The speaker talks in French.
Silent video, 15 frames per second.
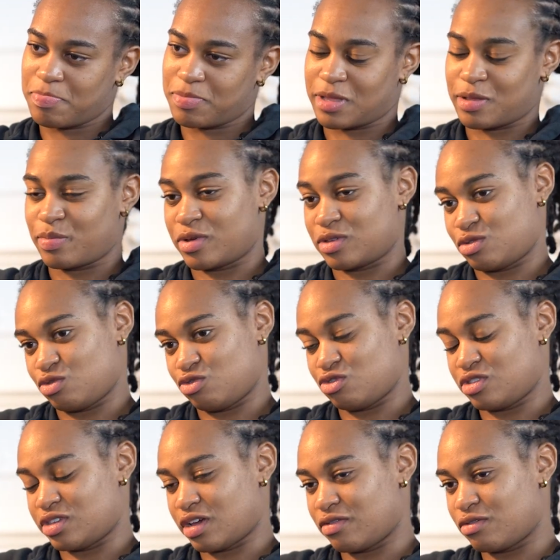Peut-être pas celui du
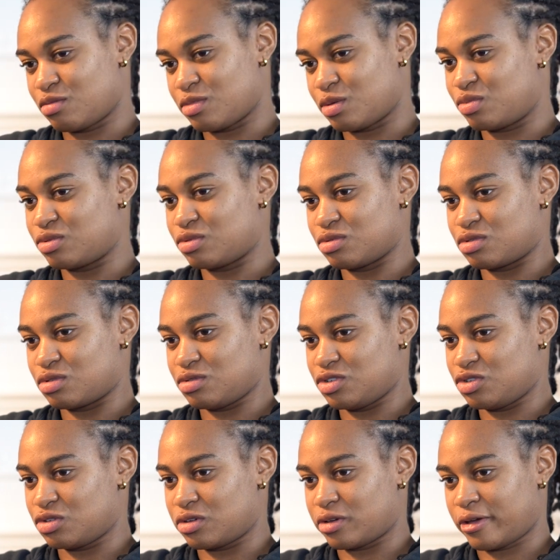cerveau, mais plutôt celui
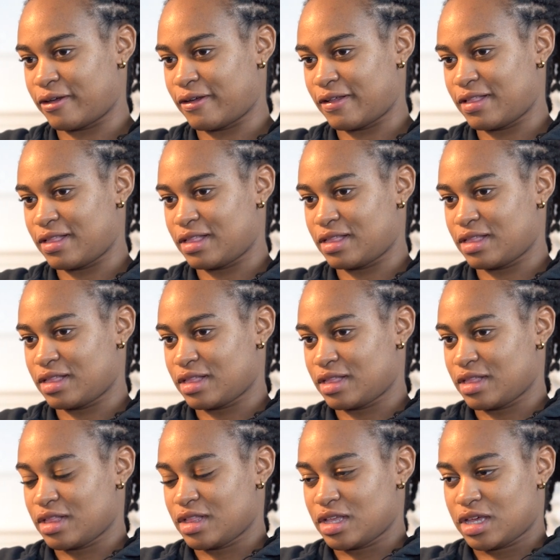du cœur.
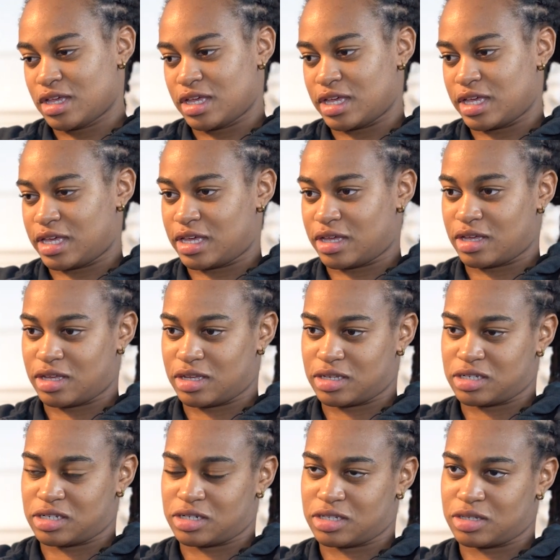Et
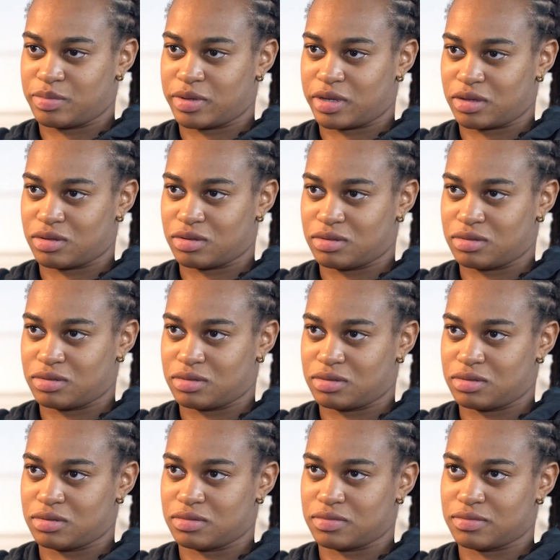euh, j'espère
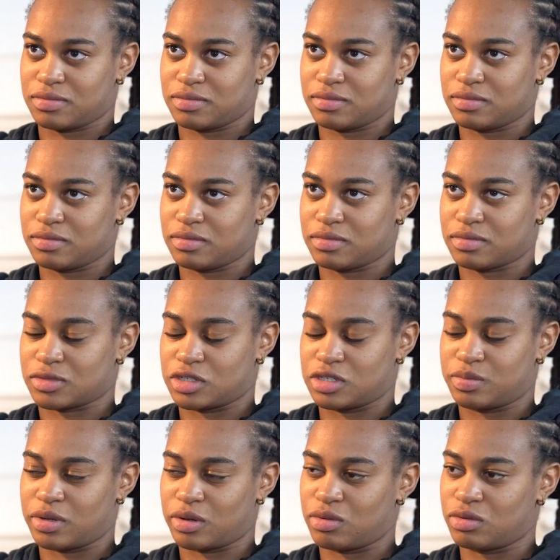que
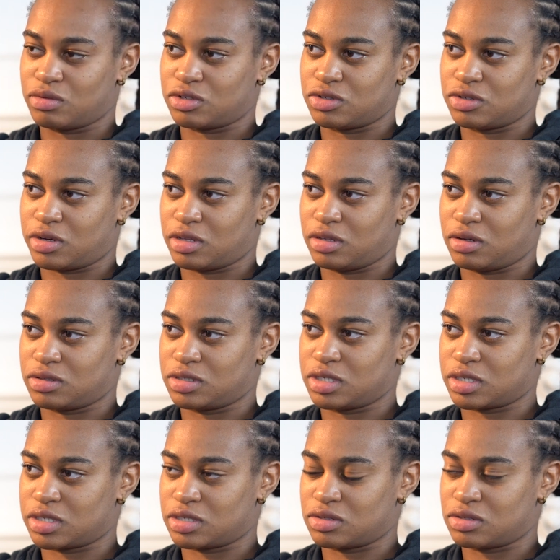j'espère qu'on continuera de
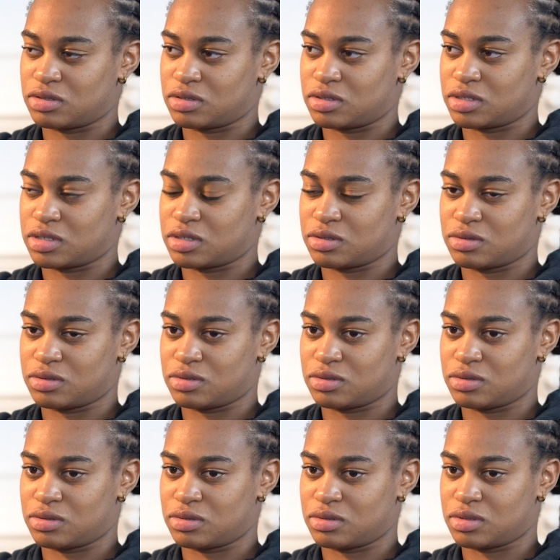grandir et que
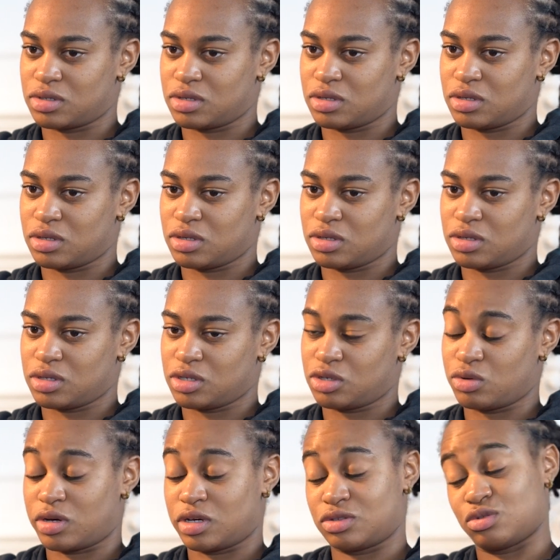qu'il y
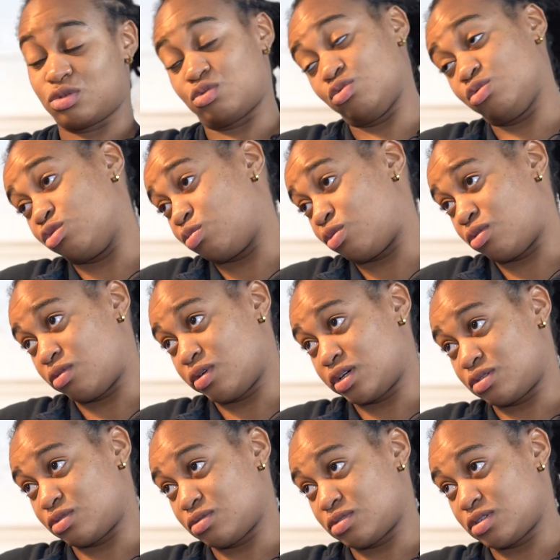aura surtout d'autres
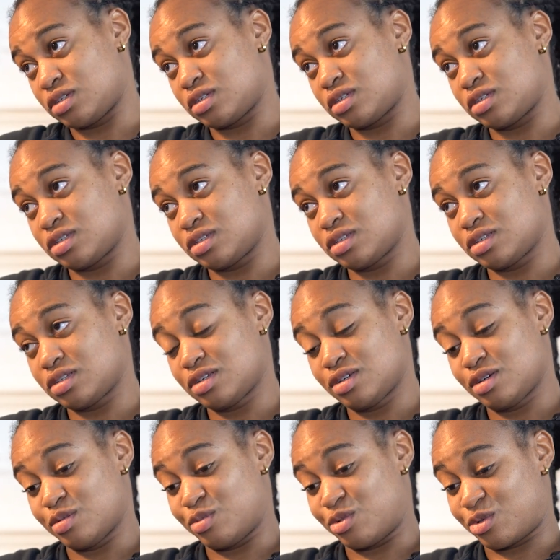prolongations aussi
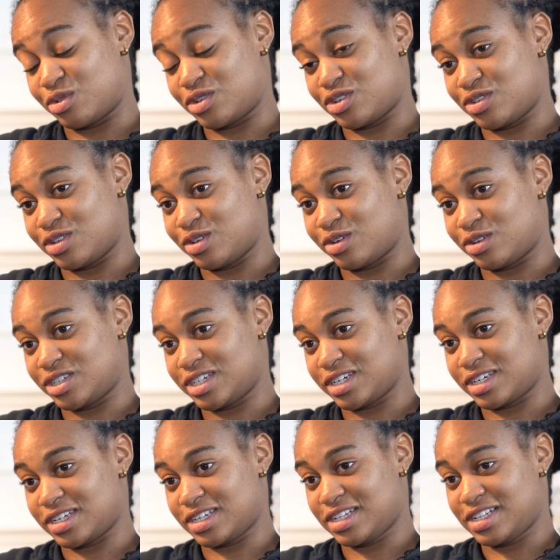pour continuer de grandir
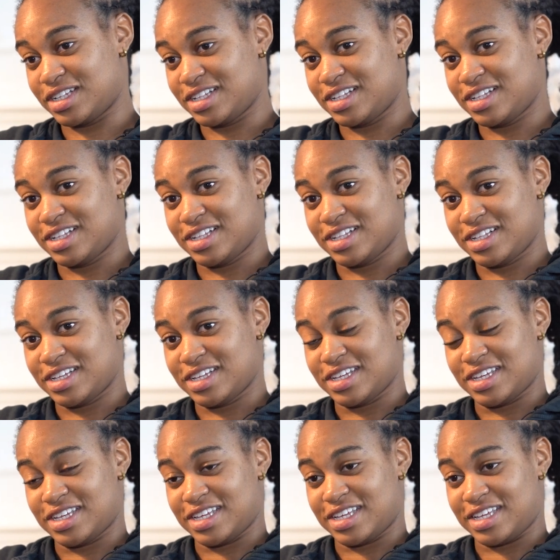
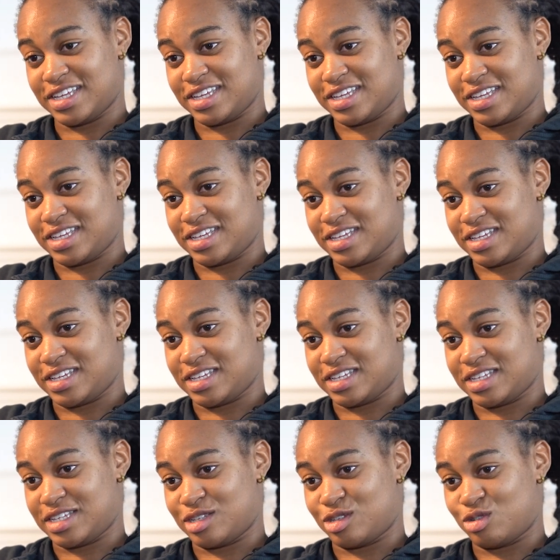et